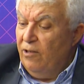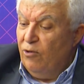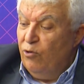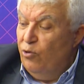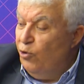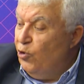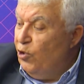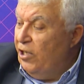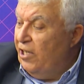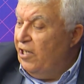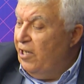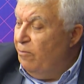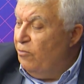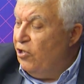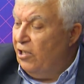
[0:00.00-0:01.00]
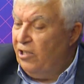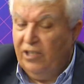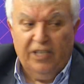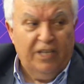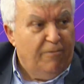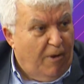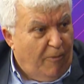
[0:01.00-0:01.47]
kürsüye kim çıktı?
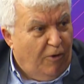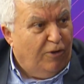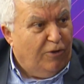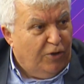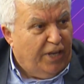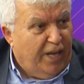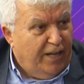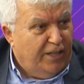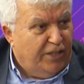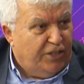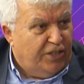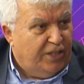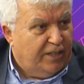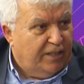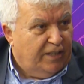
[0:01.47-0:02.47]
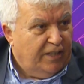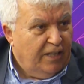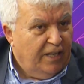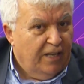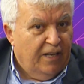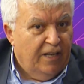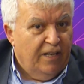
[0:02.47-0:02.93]
İmamoğlu'nun kendisi çıktı.
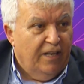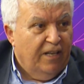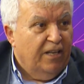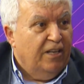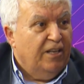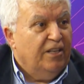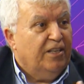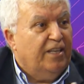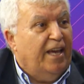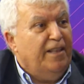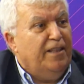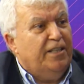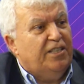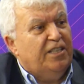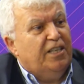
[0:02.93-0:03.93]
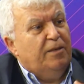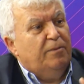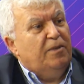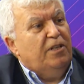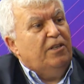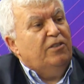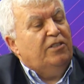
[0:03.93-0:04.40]
Kendisi
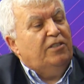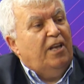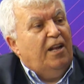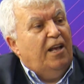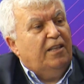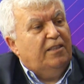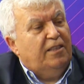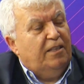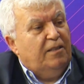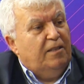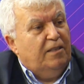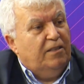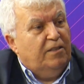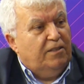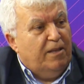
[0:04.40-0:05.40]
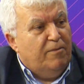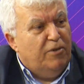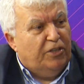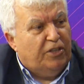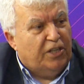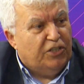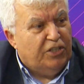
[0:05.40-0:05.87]
gibi Selahattin
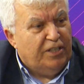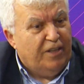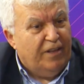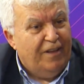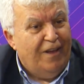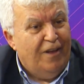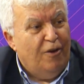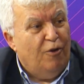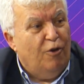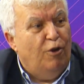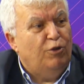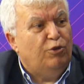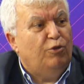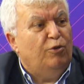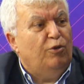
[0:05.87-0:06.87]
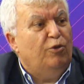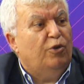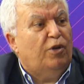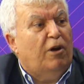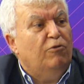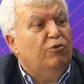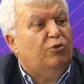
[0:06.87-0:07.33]
Demirtaş'ın özgürlüğü
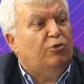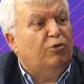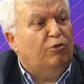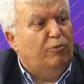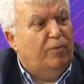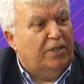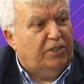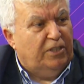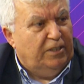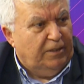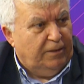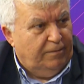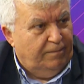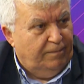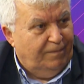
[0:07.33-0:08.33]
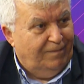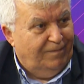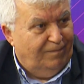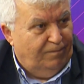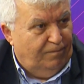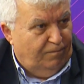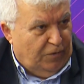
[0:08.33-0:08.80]
kavuşturulmasını
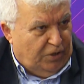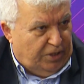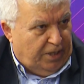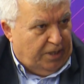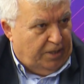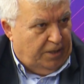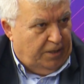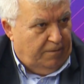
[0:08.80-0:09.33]
istedi.